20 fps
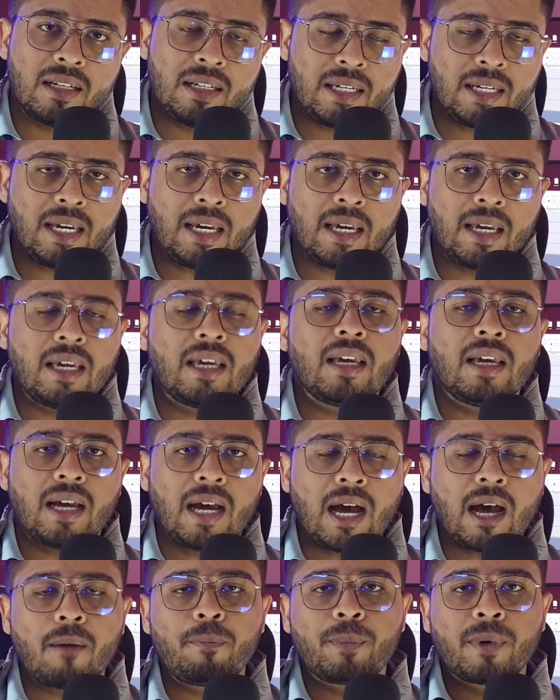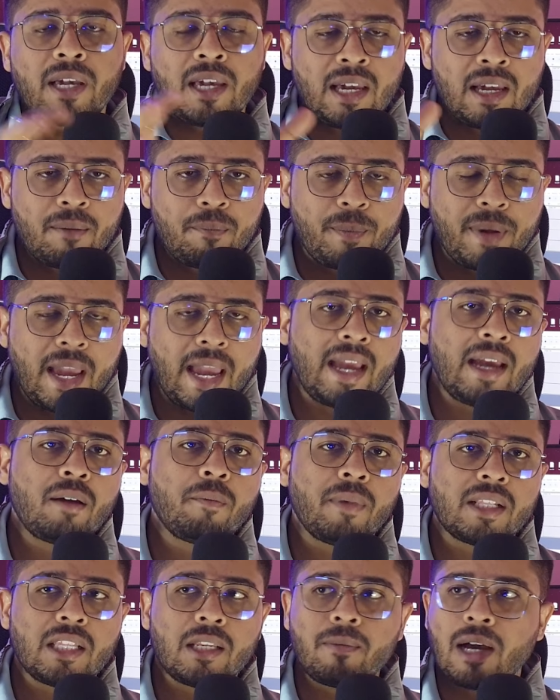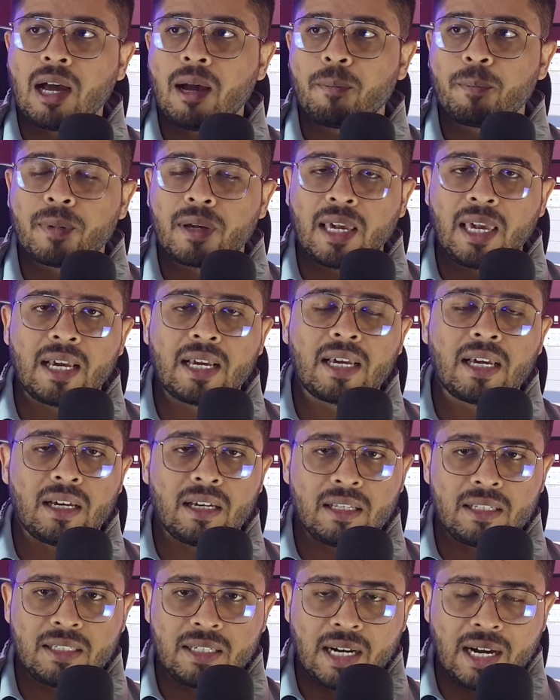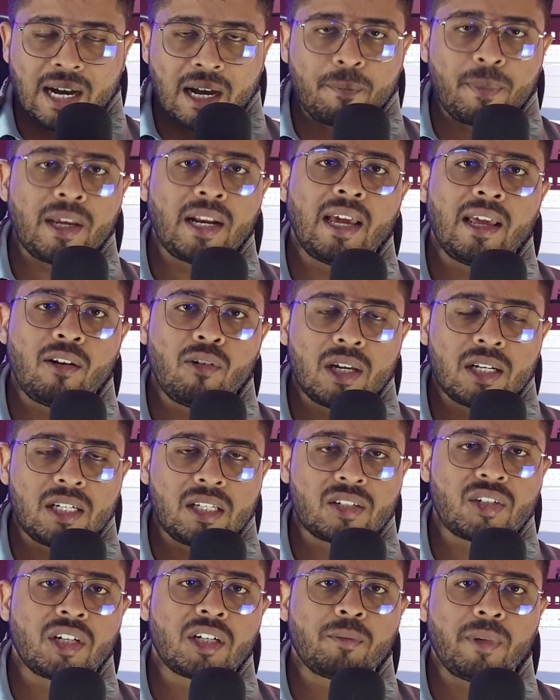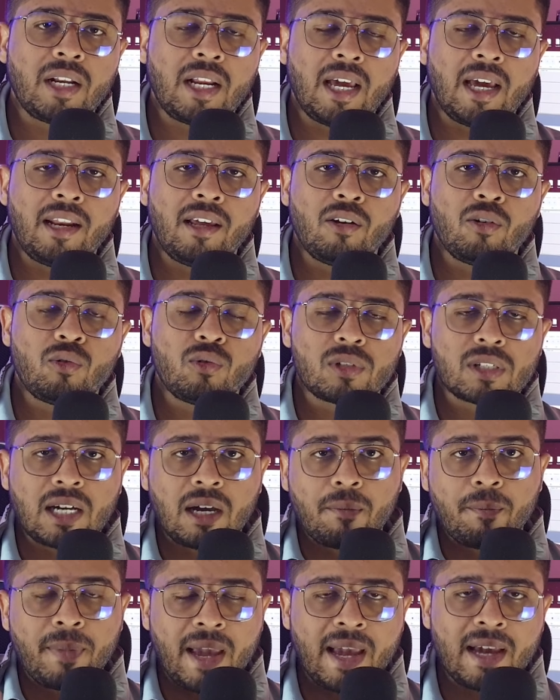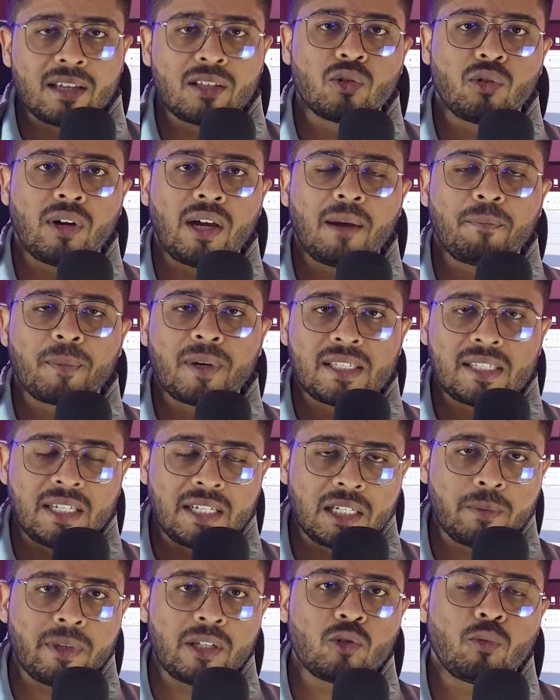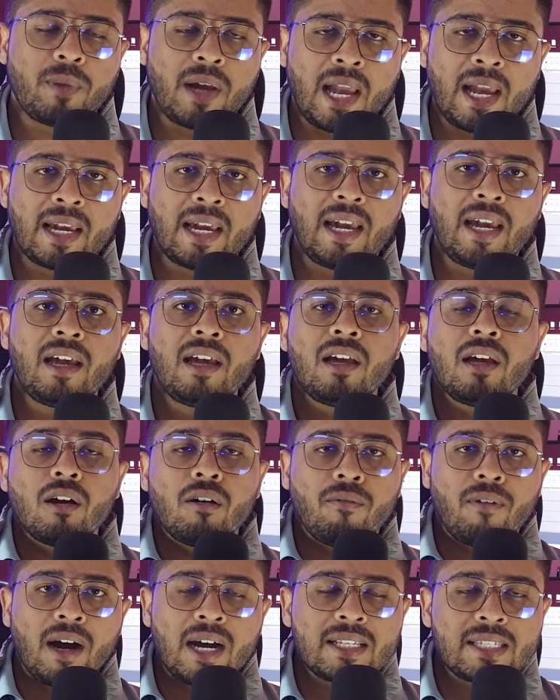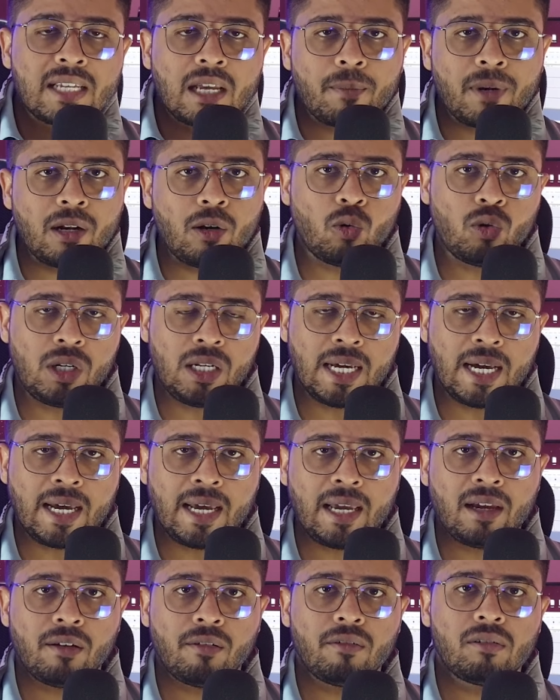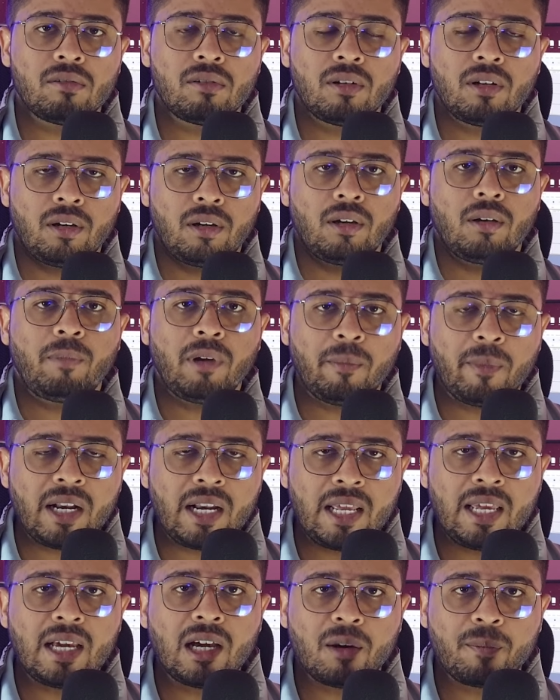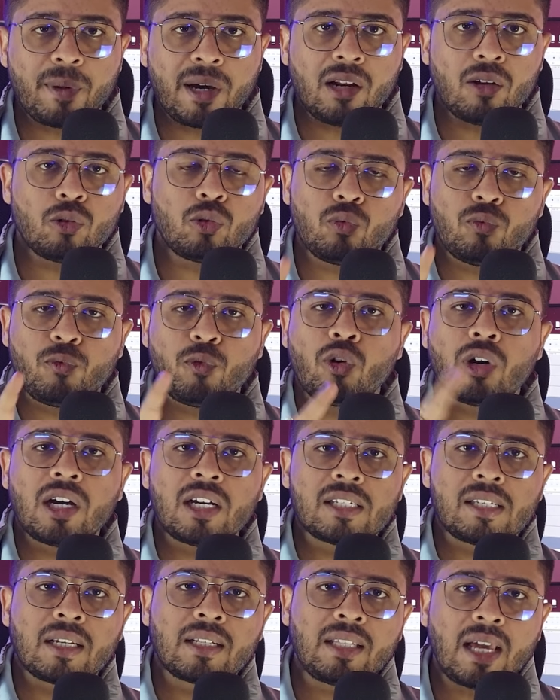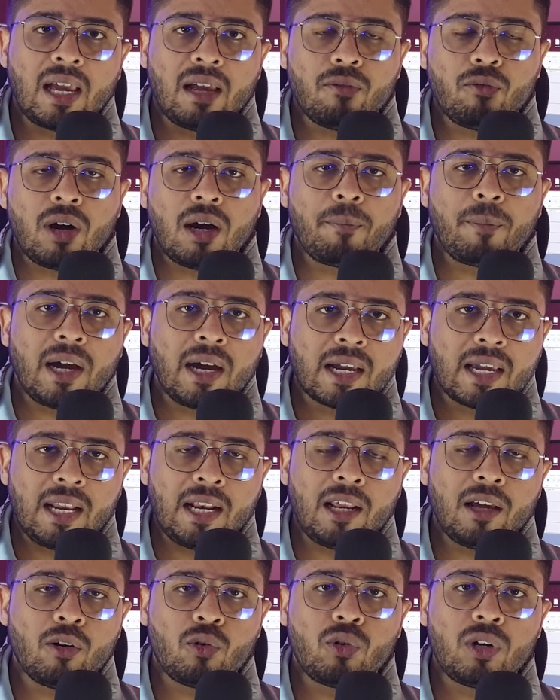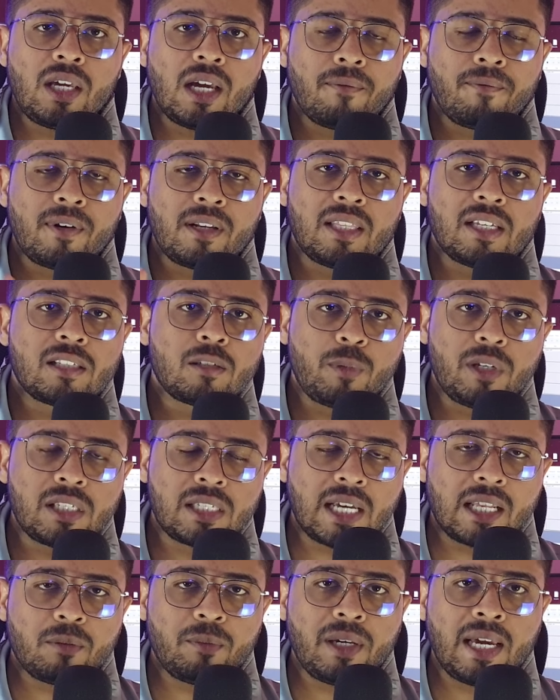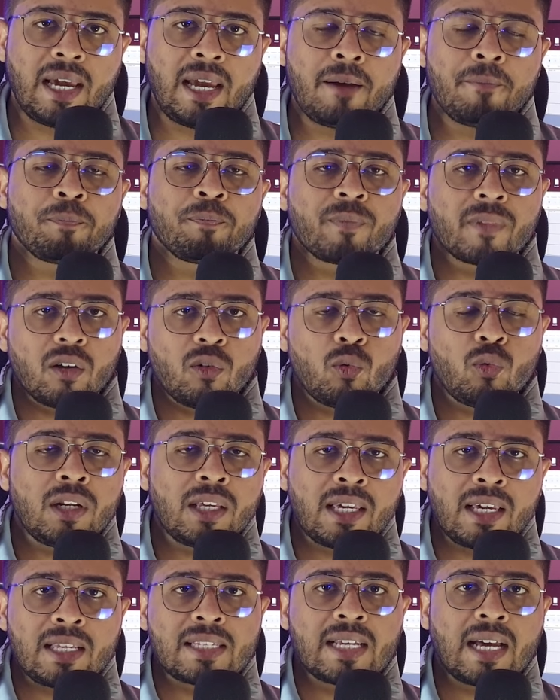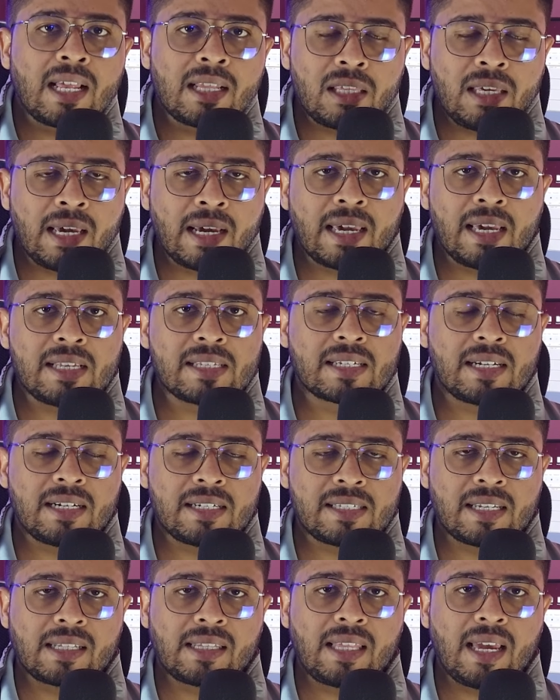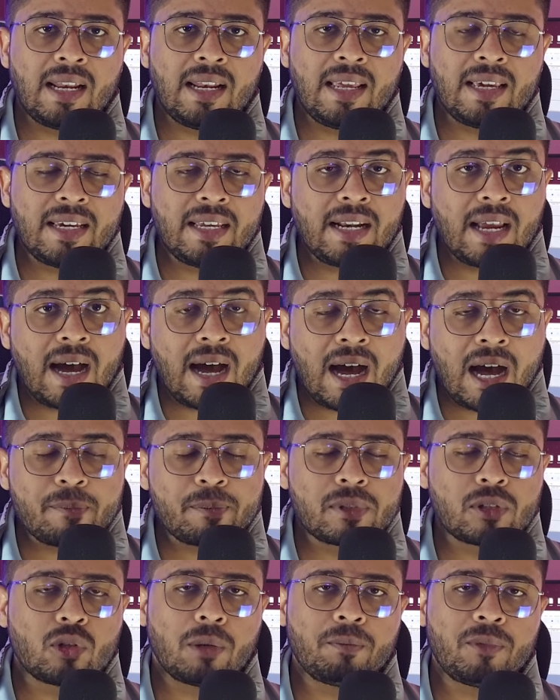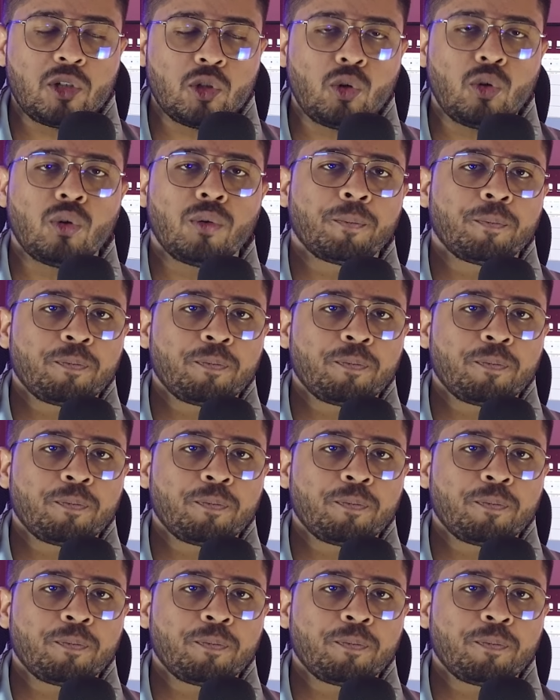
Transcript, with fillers: ठीक है आपके बैंक मतलब आप एक जगह पे रह रहे हो एक डिस्ट्रिक्ट में रह रहे हो उसका बैंक जो है आपके सिटी में जो बैंक है वहां से आपने लोन लिया है पेमेंट नहीं कर पा रहे हो तो वो कर सकता है वो आप अकेले हो या फिर दस बीस आदमी है उनके साथ ये केस कर सकता है लेकिन आप समझो